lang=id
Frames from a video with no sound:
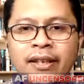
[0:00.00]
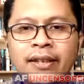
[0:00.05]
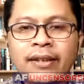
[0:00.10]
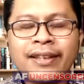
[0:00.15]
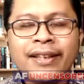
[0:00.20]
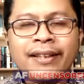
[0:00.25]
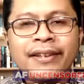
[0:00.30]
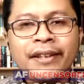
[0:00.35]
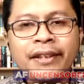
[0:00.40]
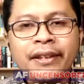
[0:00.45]

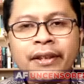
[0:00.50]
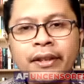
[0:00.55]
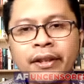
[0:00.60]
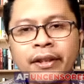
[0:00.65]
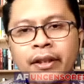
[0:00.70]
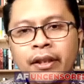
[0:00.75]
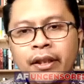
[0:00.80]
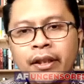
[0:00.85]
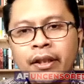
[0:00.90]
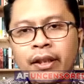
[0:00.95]
Jadi
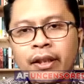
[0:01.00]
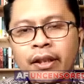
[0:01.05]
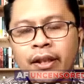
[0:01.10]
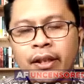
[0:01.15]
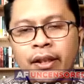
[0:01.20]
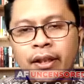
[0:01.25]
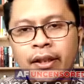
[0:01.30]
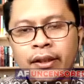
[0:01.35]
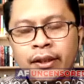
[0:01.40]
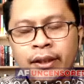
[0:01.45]
hmm
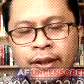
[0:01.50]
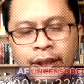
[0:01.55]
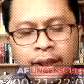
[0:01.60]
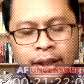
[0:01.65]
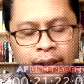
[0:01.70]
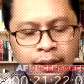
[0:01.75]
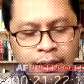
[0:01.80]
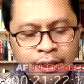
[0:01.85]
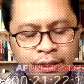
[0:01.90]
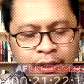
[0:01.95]
eh,
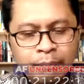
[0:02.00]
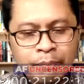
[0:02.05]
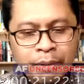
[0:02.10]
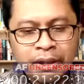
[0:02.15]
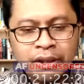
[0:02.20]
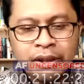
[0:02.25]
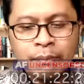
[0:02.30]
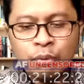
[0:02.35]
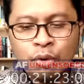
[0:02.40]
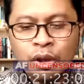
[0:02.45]
negara
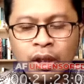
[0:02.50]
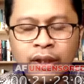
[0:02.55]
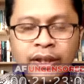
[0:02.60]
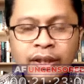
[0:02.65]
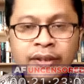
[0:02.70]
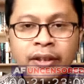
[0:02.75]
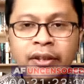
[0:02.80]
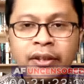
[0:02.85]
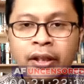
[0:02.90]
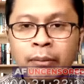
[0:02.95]
rezim-rezim
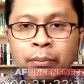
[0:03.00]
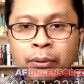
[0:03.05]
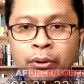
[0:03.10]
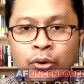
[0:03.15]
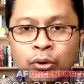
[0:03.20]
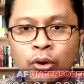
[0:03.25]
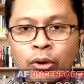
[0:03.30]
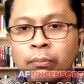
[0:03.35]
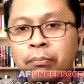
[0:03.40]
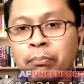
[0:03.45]
monarki sadar
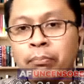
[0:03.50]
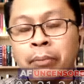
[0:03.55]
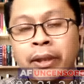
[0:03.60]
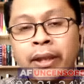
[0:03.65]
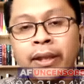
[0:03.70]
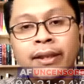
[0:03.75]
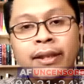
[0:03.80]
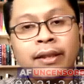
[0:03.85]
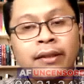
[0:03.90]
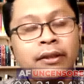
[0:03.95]
betul
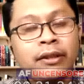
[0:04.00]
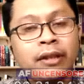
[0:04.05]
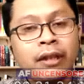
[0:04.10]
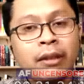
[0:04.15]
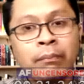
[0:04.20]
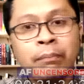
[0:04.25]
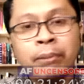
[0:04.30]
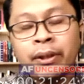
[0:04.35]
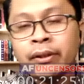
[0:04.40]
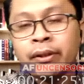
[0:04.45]
mereka tidak
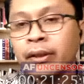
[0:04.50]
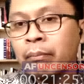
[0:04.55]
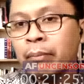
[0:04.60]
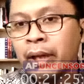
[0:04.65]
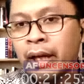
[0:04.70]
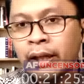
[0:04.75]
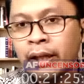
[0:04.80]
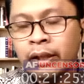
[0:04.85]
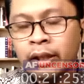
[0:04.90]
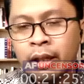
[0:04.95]
bisa
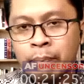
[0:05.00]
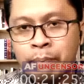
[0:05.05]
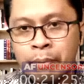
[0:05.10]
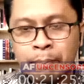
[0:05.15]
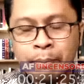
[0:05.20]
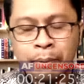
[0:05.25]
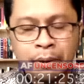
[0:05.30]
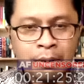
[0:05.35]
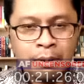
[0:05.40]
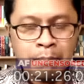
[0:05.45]
menghadapi
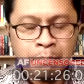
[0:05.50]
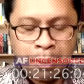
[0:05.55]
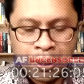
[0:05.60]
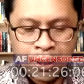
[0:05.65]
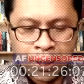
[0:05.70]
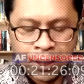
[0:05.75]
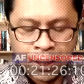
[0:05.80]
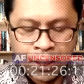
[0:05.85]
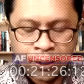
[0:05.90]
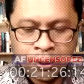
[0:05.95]

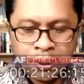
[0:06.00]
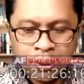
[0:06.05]
perkembangan